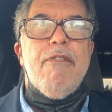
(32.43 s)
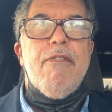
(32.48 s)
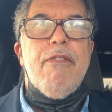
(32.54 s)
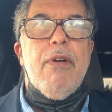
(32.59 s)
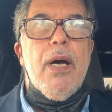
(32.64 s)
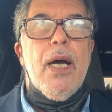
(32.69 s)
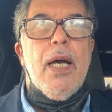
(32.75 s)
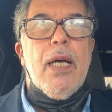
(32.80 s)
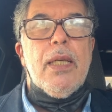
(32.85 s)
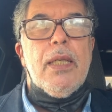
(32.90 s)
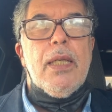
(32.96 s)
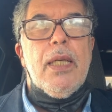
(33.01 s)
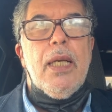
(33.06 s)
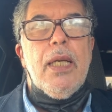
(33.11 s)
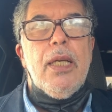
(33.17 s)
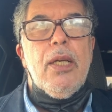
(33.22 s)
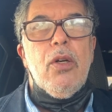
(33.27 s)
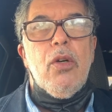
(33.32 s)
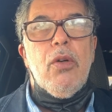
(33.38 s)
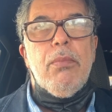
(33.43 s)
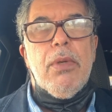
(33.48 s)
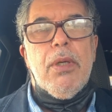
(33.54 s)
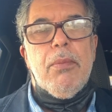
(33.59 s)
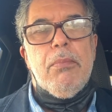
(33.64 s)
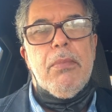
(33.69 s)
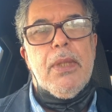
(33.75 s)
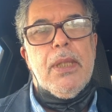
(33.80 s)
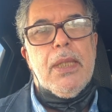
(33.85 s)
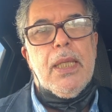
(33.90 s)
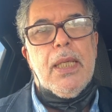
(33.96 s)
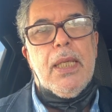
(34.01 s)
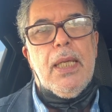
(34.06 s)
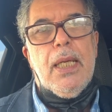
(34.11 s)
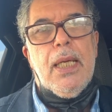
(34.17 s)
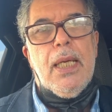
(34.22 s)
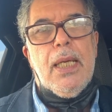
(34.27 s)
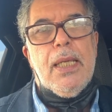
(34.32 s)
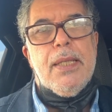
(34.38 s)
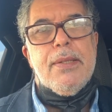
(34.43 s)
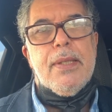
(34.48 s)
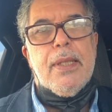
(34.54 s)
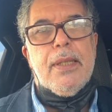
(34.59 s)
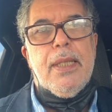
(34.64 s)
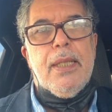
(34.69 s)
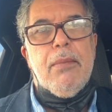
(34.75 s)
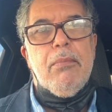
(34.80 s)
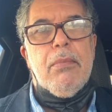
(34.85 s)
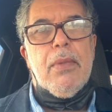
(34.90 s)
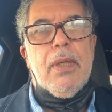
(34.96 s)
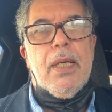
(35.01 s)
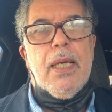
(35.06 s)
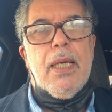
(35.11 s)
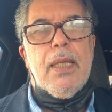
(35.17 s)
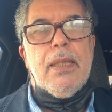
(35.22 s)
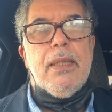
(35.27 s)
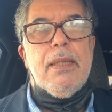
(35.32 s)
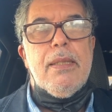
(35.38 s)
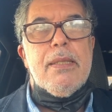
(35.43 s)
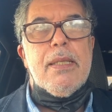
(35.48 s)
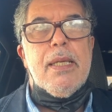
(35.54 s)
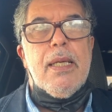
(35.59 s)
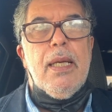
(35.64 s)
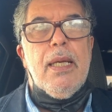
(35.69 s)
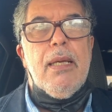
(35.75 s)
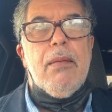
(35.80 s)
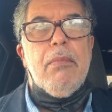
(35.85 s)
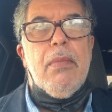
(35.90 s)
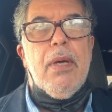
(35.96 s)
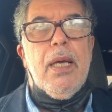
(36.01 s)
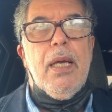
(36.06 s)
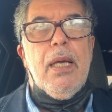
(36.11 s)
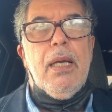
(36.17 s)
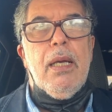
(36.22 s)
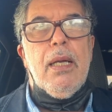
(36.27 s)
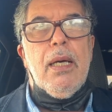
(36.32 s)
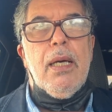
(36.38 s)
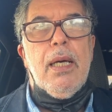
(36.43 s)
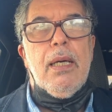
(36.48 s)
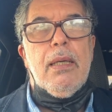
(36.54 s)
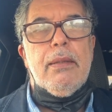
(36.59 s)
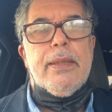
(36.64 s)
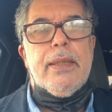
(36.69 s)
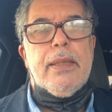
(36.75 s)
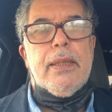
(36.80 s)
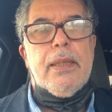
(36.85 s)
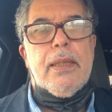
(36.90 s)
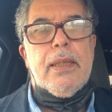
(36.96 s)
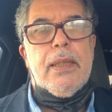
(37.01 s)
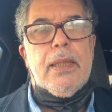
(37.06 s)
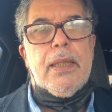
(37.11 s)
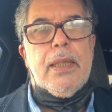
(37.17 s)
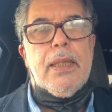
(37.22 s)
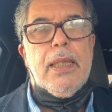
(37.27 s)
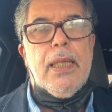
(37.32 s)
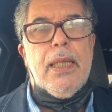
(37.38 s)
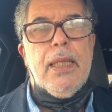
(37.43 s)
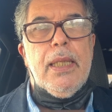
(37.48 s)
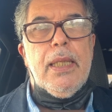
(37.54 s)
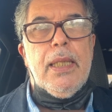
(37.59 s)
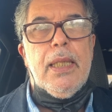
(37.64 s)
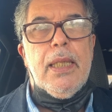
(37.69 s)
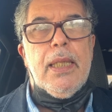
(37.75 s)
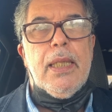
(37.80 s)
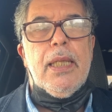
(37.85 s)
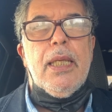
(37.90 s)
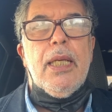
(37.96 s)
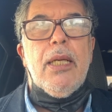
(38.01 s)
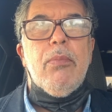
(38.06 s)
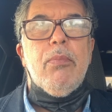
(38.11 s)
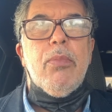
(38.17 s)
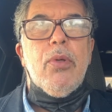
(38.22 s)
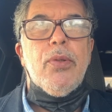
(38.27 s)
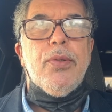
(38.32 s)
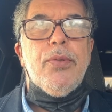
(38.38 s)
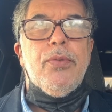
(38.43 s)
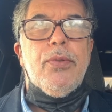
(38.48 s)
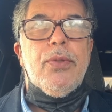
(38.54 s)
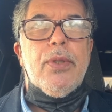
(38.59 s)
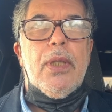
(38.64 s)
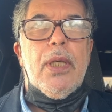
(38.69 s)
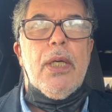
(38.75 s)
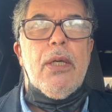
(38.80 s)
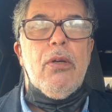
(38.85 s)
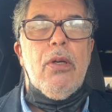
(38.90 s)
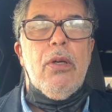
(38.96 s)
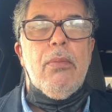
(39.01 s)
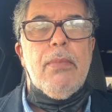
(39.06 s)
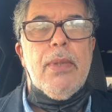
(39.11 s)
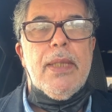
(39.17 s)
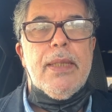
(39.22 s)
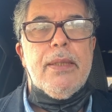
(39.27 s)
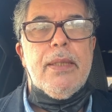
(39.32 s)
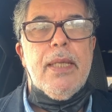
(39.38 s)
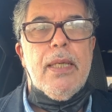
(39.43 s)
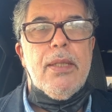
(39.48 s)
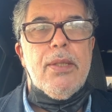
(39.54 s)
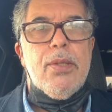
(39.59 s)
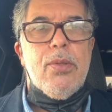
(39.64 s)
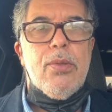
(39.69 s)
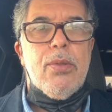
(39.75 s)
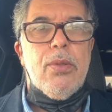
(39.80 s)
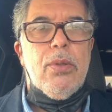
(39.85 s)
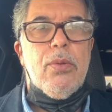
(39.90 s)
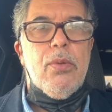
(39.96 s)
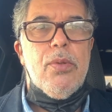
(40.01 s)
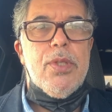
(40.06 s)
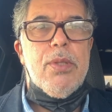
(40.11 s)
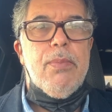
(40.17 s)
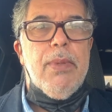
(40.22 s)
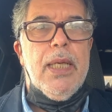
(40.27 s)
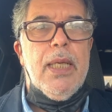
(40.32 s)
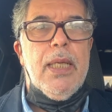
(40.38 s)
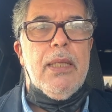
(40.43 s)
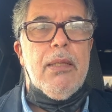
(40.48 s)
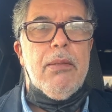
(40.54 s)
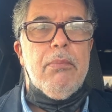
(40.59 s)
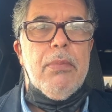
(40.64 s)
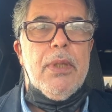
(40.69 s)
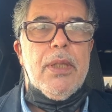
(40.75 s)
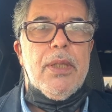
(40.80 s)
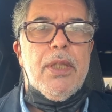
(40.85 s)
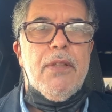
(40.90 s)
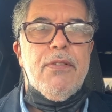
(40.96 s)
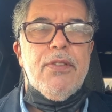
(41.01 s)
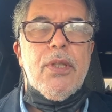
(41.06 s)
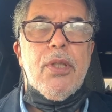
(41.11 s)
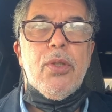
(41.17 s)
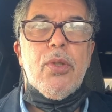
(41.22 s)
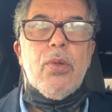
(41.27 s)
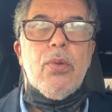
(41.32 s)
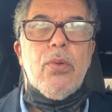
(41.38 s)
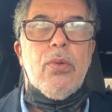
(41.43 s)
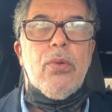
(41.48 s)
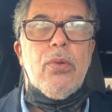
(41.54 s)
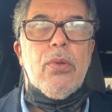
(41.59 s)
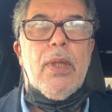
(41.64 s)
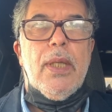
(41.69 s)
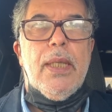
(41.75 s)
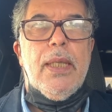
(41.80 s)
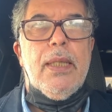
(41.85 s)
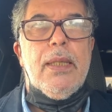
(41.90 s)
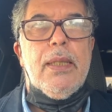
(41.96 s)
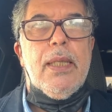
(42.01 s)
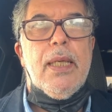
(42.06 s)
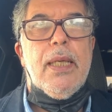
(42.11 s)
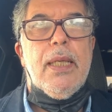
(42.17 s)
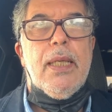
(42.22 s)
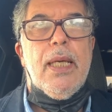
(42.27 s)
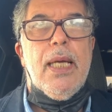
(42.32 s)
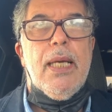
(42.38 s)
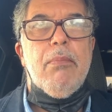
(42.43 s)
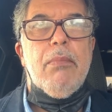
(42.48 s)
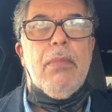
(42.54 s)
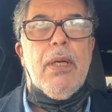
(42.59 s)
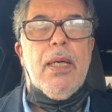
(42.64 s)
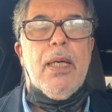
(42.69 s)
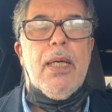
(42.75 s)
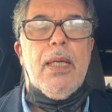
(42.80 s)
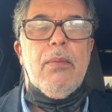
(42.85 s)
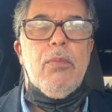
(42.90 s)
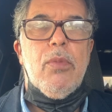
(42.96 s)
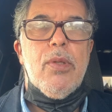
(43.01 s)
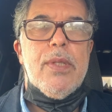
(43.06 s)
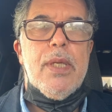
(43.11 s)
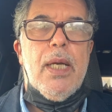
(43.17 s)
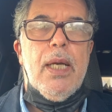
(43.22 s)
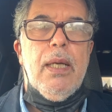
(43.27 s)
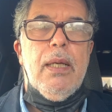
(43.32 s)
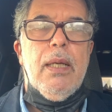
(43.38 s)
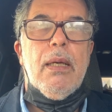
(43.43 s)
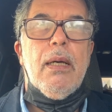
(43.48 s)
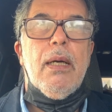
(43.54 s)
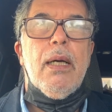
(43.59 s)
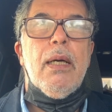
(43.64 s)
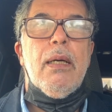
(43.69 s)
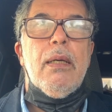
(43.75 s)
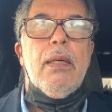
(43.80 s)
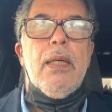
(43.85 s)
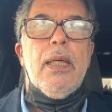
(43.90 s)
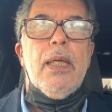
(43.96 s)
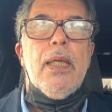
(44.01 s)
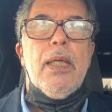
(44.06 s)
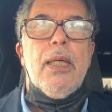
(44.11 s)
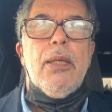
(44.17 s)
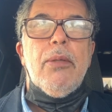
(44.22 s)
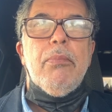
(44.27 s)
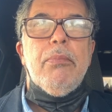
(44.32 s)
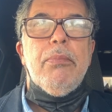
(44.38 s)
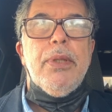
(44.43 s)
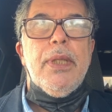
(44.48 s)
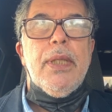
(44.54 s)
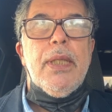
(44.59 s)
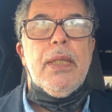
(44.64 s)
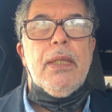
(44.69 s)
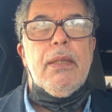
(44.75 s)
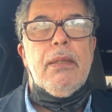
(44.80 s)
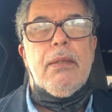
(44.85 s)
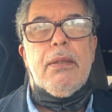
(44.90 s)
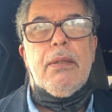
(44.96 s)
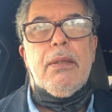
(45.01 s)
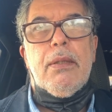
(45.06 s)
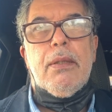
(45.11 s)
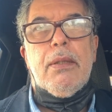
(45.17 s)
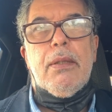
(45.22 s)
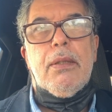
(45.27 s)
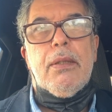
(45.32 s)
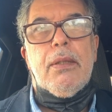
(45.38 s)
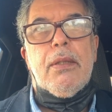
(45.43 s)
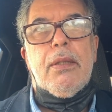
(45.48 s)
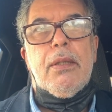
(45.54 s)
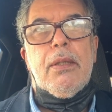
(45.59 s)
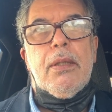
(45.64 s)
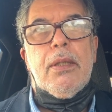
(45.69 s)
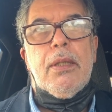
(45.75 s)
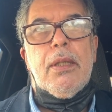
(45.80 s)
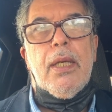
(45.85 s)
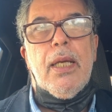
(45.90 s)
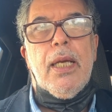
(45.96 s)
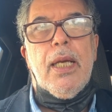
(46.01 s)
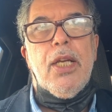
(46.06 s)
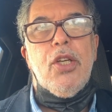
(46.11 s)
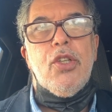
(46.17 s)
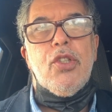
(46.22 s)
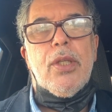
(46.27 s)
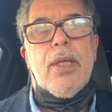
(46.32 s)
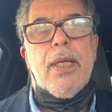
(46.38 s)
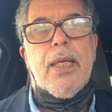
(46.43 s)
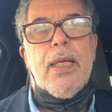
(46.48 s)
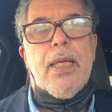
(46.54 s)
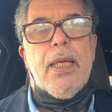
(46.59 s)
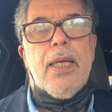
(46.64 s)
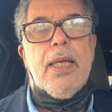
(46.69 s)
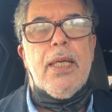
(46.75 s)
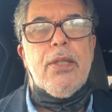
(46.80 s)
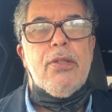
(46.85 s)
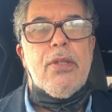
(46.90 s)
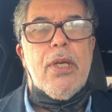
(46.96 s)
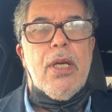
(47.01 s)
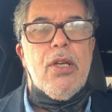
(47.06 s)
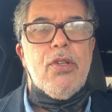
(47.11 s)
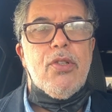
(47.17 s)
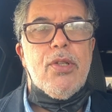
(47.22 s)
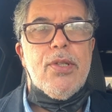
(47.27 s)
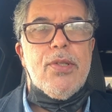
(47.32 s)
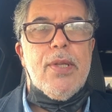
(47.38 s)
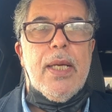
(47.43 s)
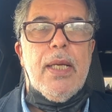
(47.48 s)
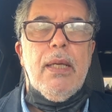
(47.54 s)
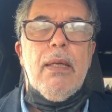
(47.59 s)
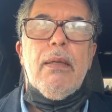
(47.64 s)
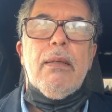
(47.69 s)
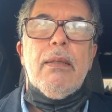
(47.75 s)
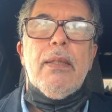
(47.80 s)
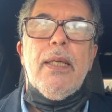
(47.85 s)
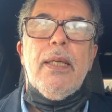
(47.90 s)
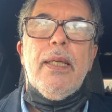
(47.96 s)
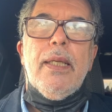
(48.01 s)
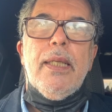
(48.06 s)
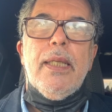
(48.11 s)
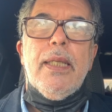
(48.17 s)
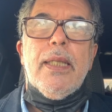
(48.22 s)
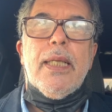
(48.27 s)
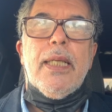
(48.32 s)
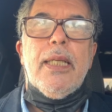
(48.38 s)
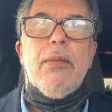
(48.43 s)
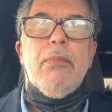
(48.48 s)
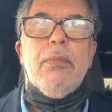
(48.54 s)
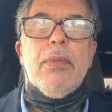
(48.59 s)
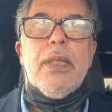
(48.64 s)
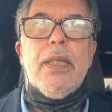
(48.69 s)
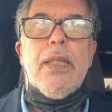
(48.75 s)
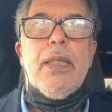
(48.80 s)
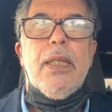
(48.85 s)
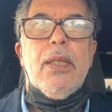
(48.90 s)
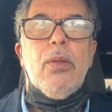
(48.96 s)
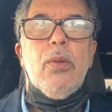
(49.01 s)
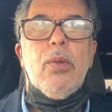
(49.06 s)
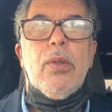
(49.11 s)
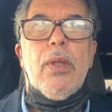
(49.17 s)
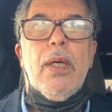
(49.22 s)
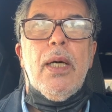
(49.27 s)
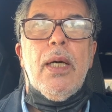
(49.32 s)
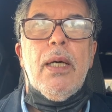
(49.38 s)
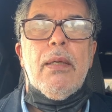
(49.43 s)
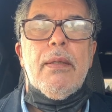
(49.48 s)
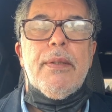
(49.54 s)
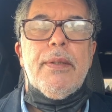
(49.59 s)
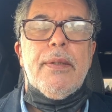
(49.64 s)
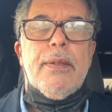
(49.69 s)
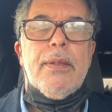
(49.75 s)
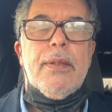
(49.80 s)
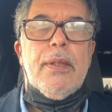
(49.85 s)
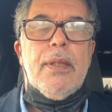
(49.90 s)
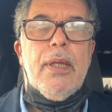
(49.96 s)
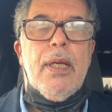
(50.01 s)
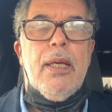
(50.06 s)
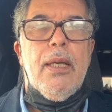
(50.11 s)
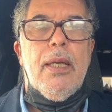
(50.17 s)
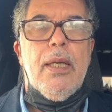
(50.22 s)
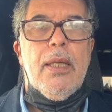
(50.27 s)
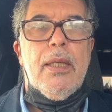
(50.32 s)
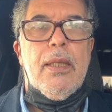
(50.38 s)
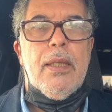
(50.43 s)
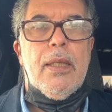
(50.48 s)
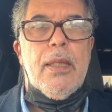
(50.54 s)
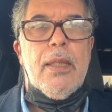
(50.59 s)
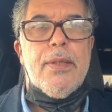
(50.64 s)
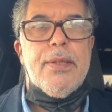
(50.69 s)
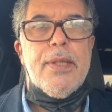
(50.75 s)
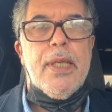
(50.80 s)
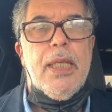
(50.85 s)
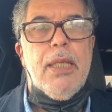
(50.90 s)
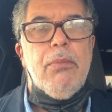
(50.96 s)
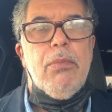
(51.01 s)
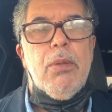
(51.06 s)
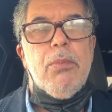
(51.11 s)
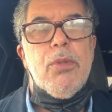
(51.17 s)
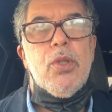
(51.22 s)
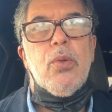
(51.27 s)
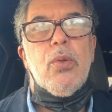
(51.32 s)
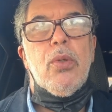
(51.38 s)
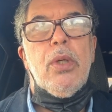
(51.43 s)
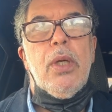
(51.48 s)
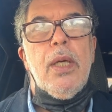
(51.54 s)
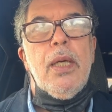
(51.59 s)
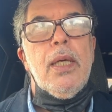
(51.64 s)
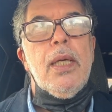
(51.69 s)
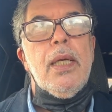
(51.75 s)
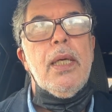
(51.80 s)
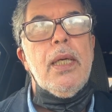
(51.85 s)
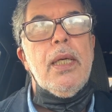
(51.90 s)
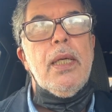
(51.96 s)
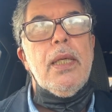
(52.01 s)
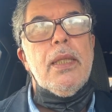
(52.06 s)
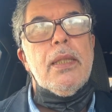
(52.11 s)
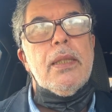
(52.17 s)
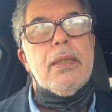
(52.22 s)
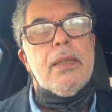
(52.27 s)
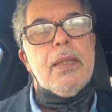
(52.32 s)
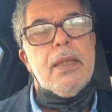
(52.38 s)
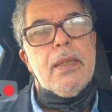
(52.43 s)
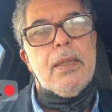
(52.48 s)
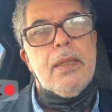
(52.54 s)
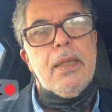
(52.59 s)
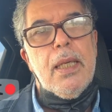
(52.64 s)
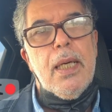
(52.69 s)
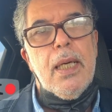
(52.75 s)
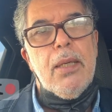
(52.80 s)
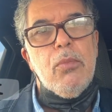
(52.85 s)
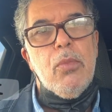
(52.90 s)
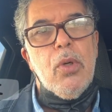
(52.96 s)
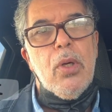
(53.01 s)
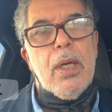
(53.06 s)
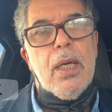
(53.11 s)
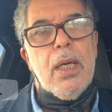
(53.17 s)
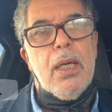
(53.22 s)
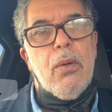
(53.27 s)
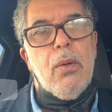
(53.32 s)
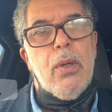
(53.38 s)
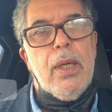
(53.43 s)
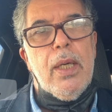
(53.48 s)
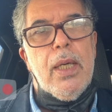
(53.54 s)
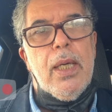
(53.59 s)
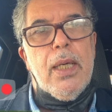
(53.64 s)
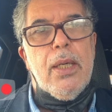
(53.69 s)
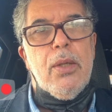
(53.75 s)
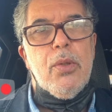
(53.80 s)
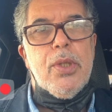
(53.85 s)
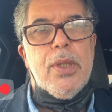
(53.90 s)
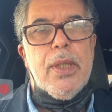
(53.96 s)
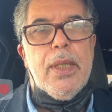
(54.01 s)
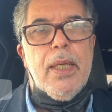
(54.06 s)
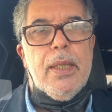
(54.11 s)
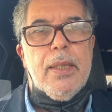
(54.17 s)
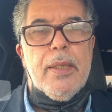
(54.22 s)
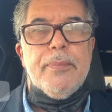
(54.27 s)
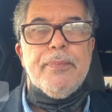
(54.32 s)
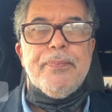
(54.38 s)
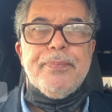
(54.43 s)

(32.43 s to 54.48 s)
فاليوم من خلال هذا التقديم غادي نتكلم على آه، يعني البند او الماده 79 من دفتر الشروط الاداريه العامه المتعلقه بالاجراءات آه، الجذريه اللي كيمكن ياخذها آه، صاحب المشروع ضد مقاوله او شركه